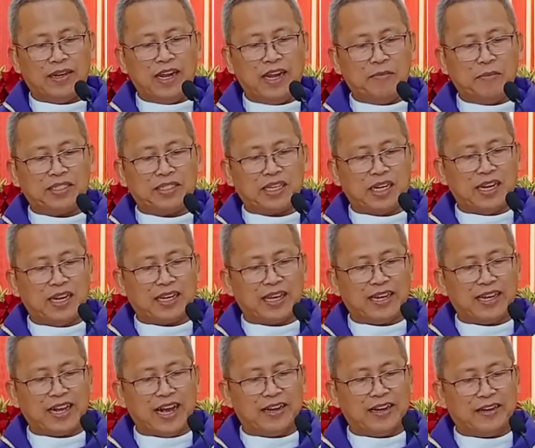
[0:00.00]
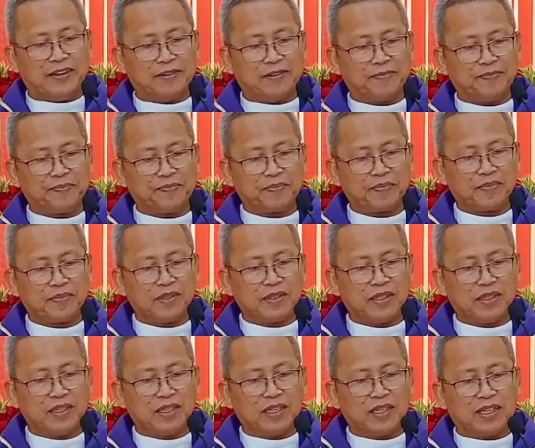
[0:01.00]
Diin man sad nagikan,
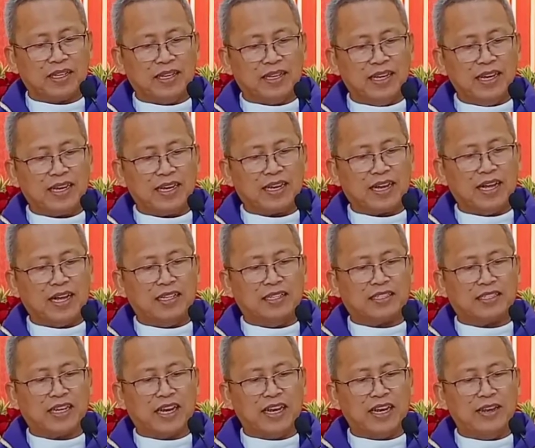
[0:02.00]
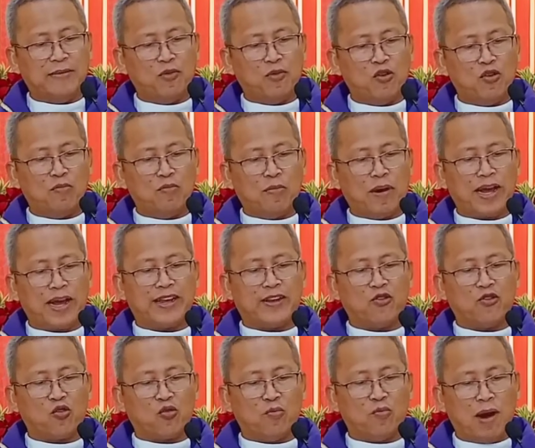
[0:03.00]
gikan sa imong
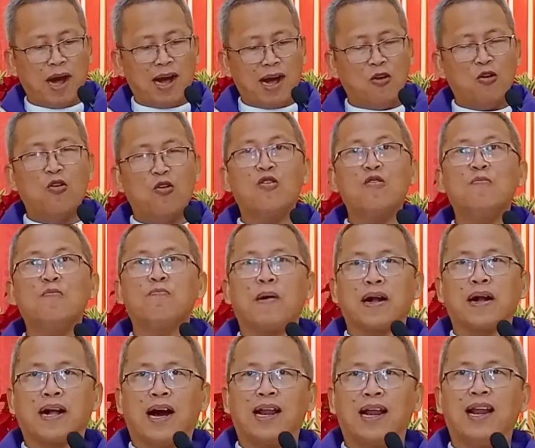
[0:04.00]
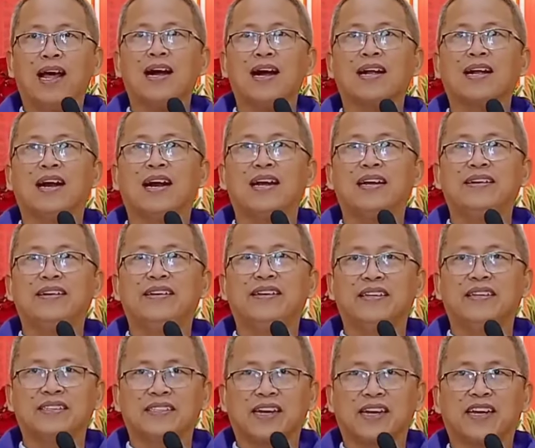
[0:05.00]
mahigugmaong
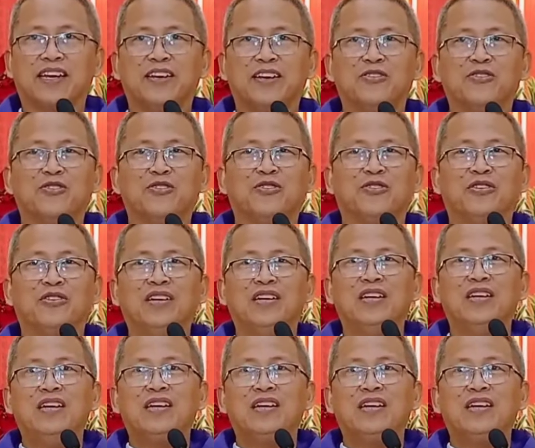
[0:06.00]
pag-alagad sa Ginoo.